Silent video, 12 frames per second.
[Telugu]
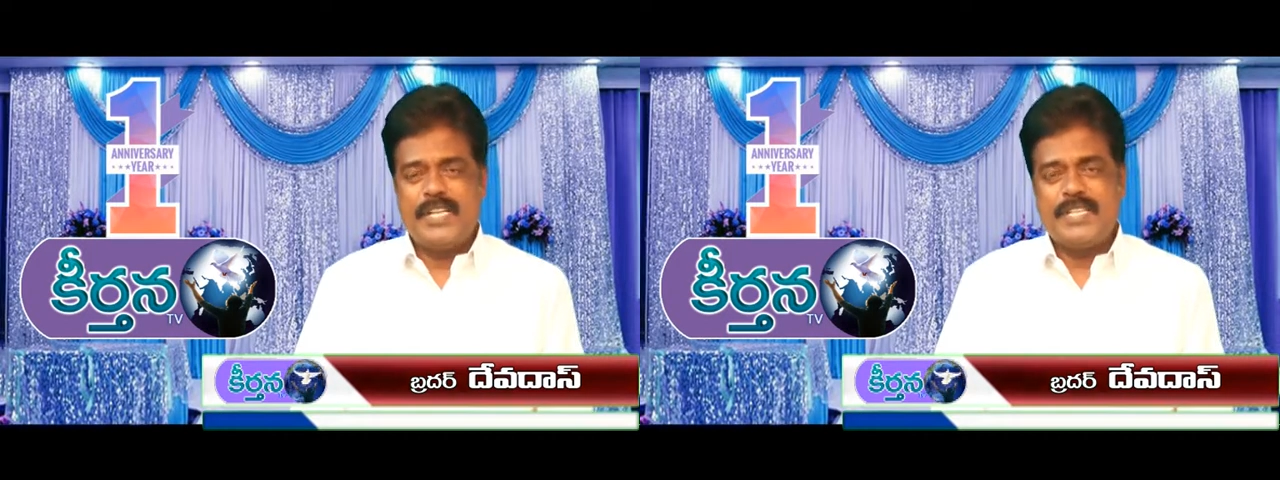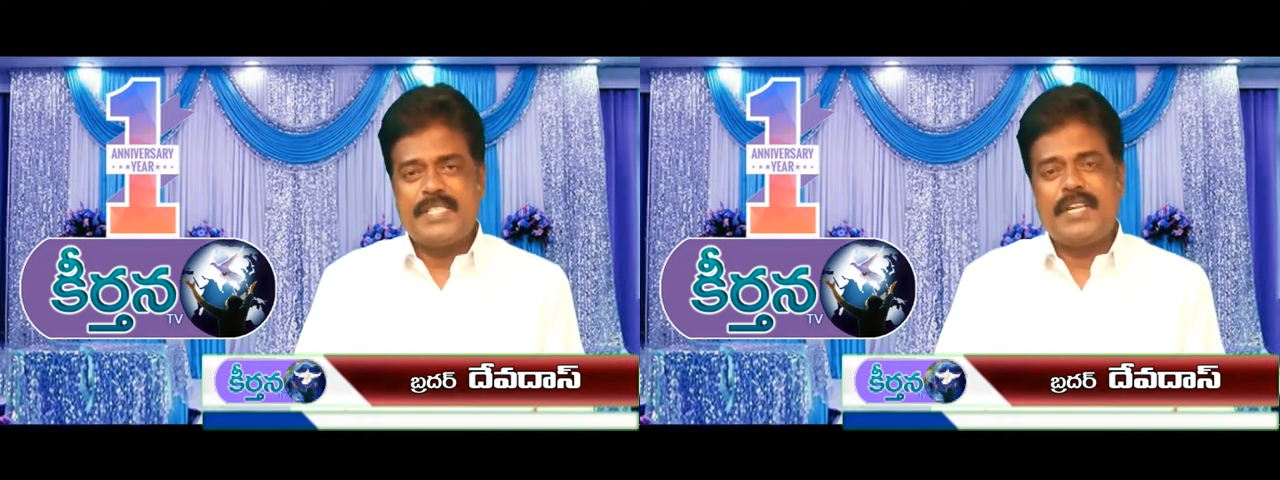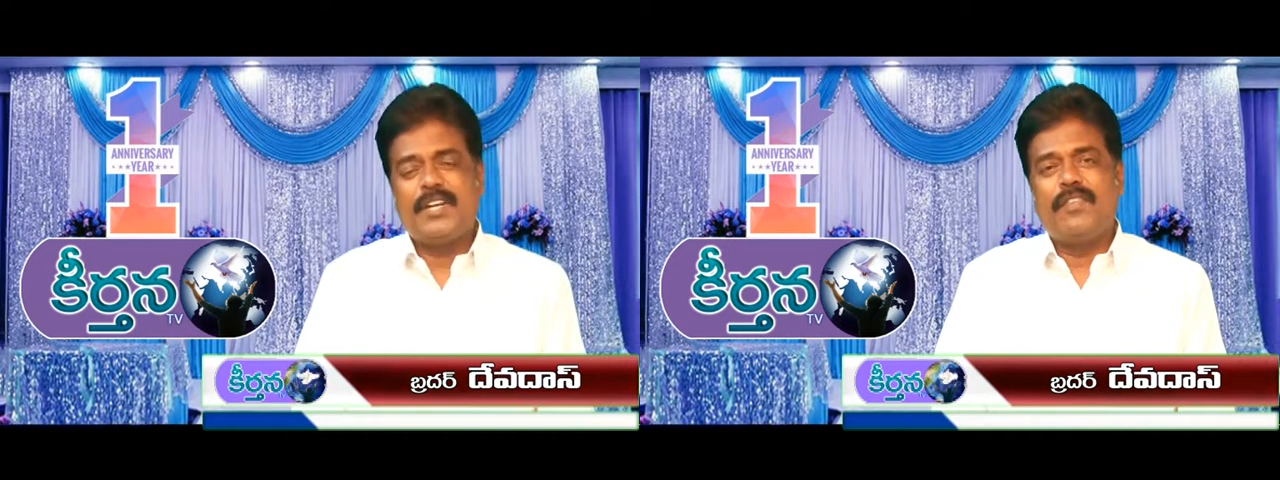
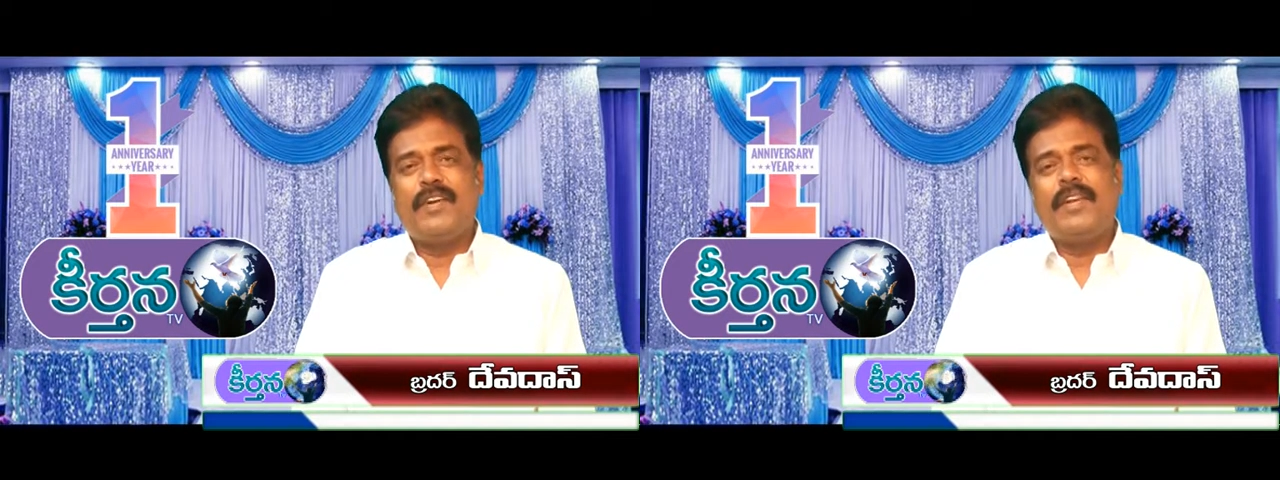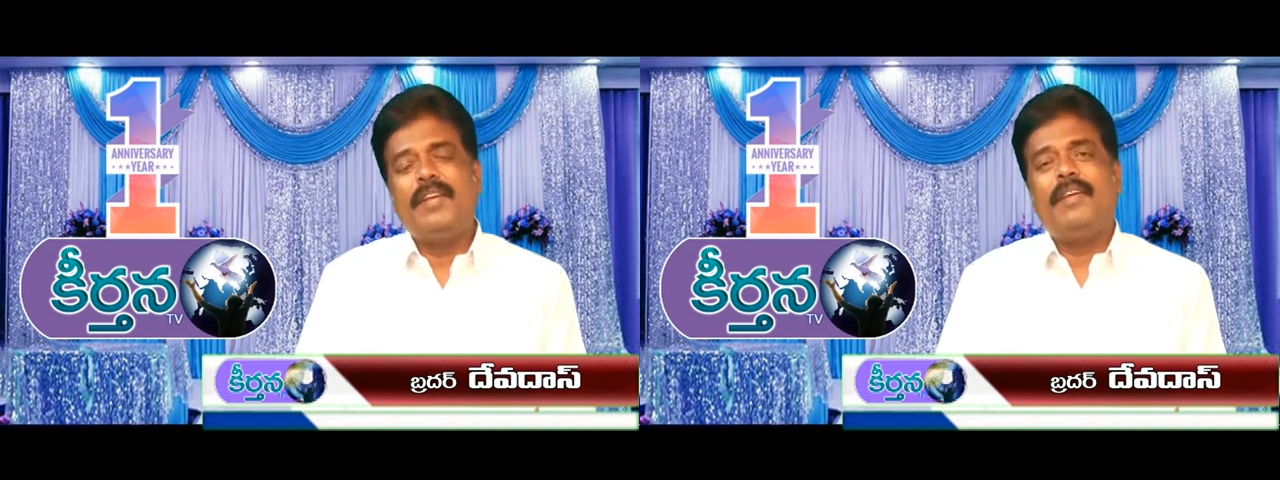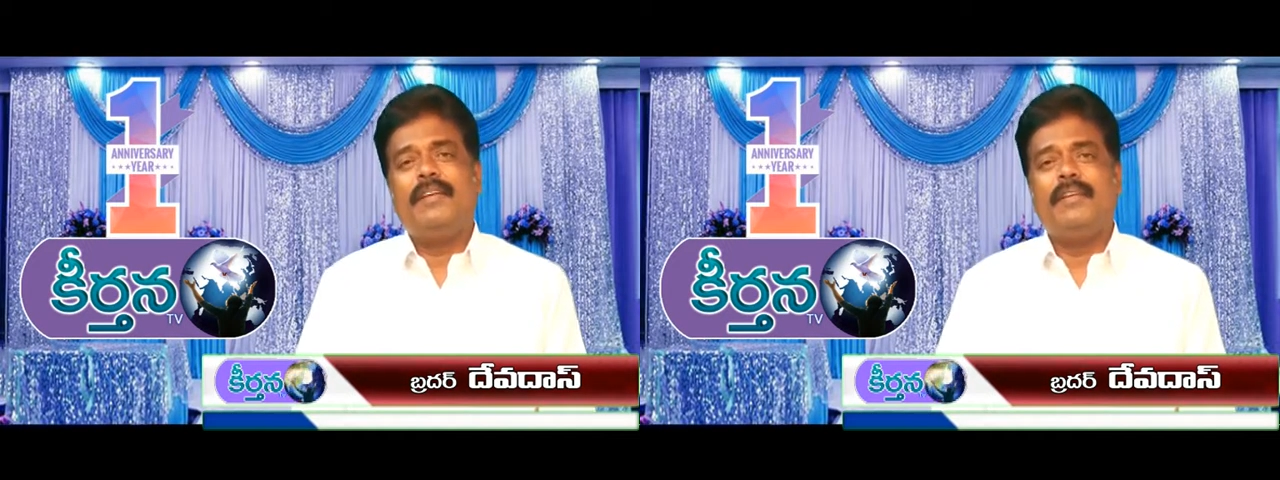
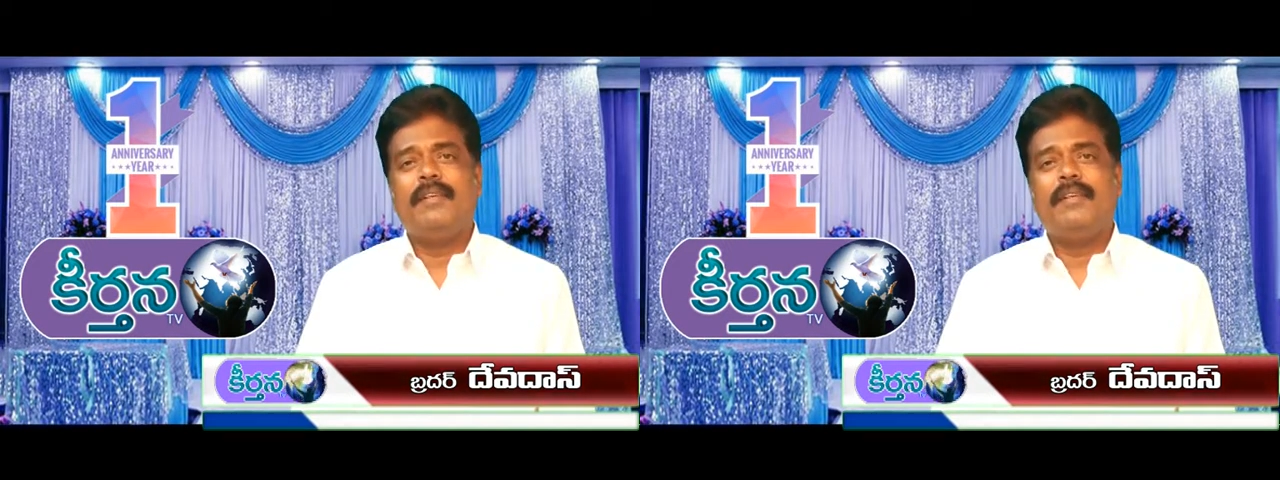చేసినటువంటి